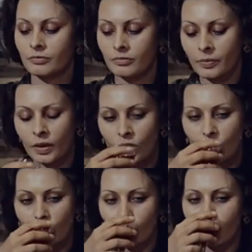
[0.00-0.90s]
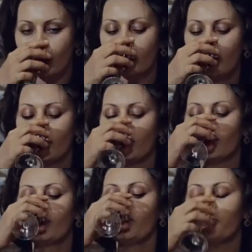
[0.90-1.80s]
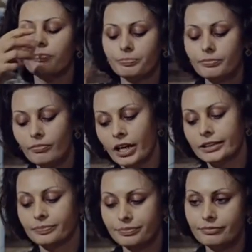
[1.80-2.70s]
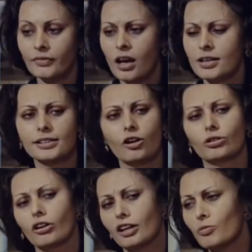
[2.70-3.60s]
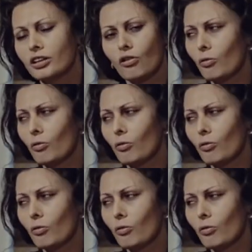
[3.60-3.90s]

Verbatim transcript: А а жена на заднем плане. Но на самом деле э,